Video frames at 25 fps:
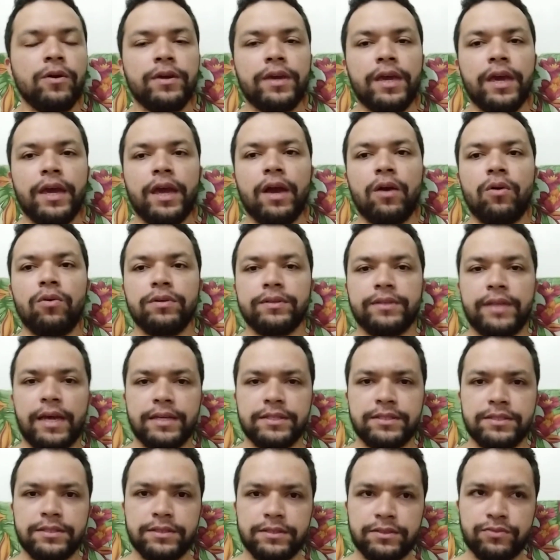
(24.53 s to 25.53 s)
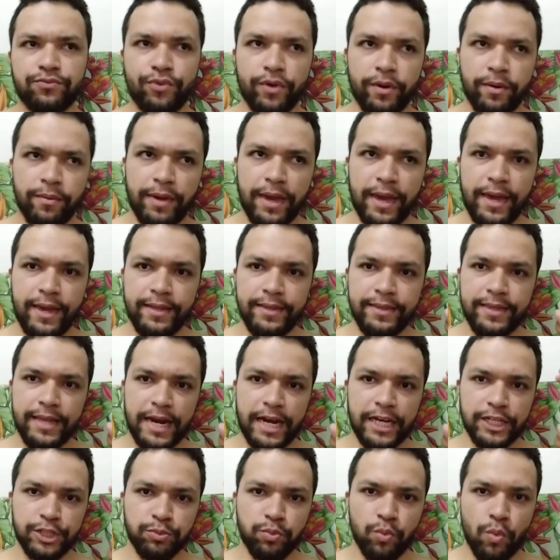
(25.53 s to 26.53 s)
O que, que acontece? Isso foi,
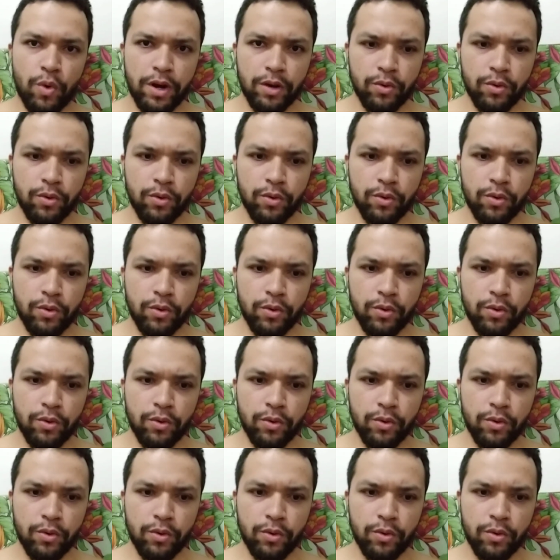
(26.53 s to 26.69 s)
entre aspas,